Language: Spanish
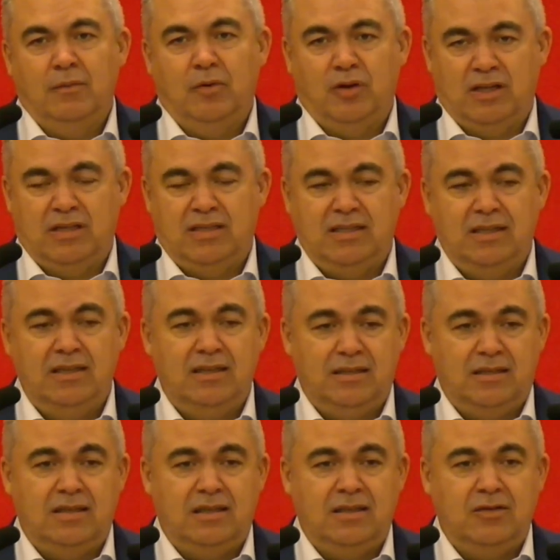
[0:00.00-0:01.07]
porque sí
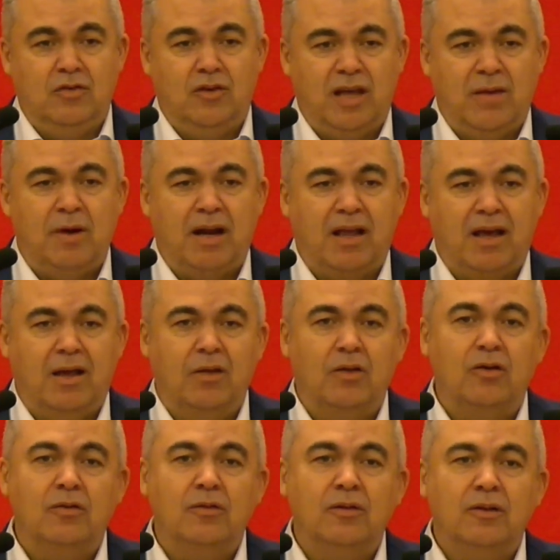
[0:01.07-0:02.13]
es, lo que ha
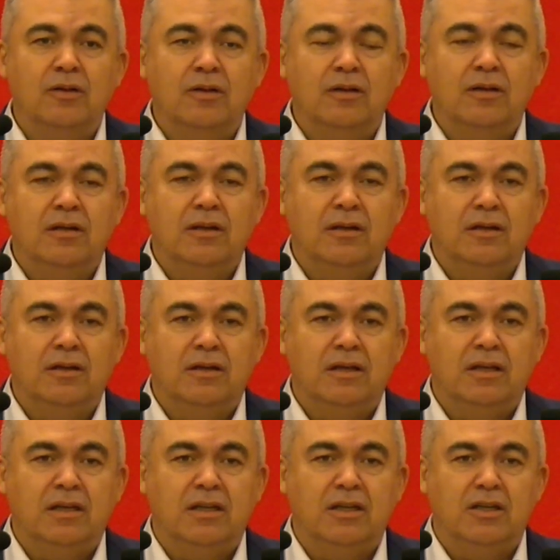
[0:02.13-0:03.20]
marcado
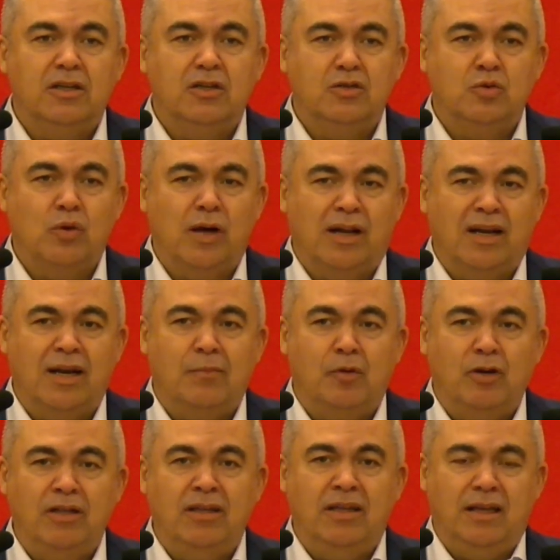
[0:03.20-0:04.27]
eh, su carrera
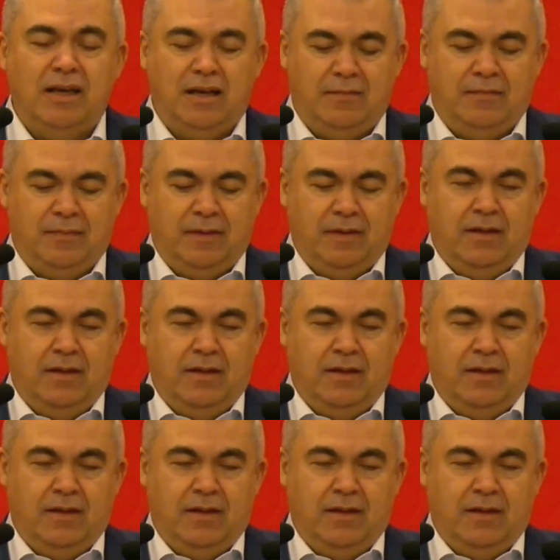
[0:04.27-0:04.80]
política,